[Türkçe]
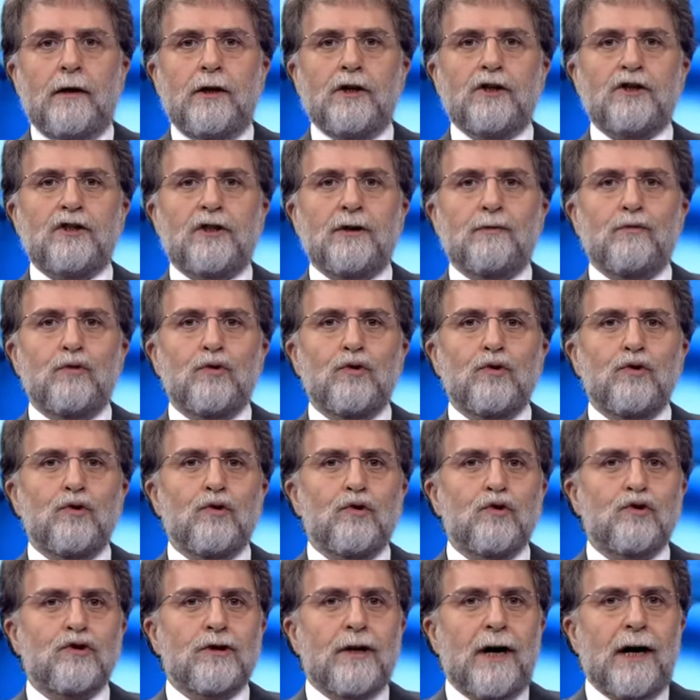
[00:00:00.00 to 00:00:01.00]
İşte bu
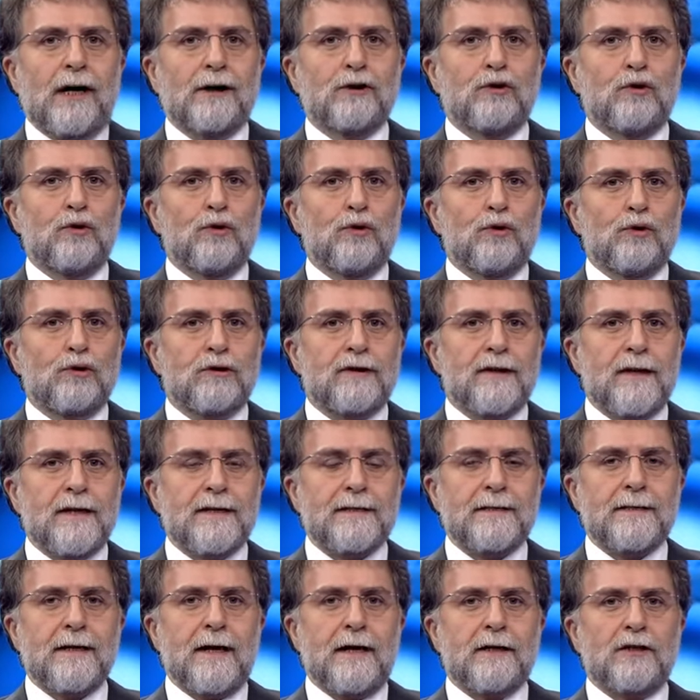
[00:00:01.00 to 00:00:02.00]
sağduyulu
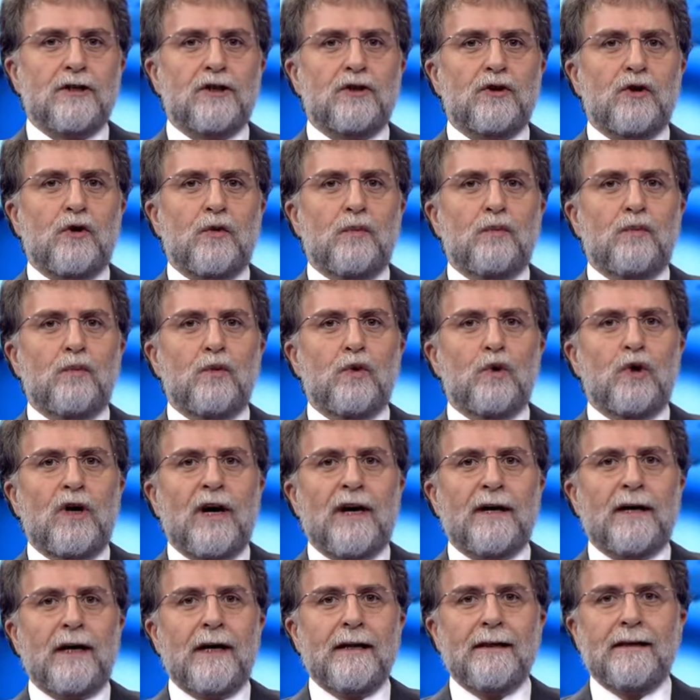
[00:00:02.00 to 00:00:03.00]
sesler bu
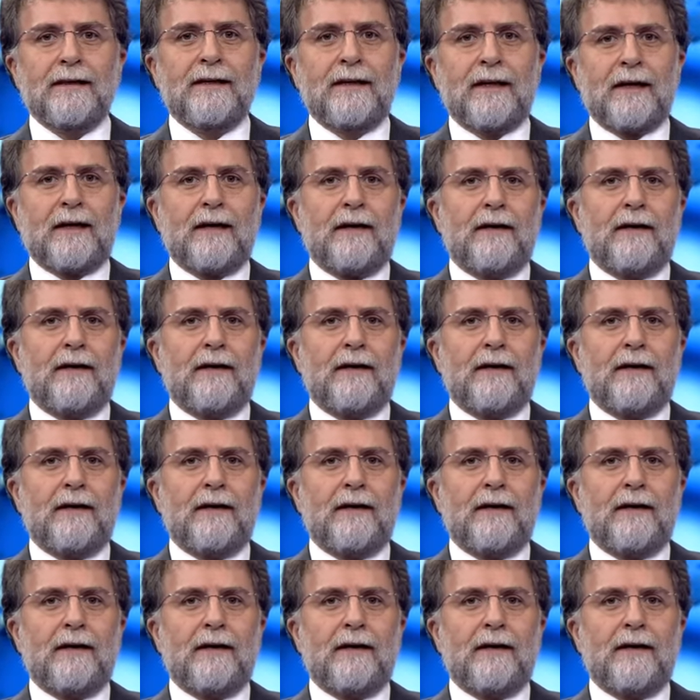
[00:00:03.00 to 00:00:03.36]
karanlık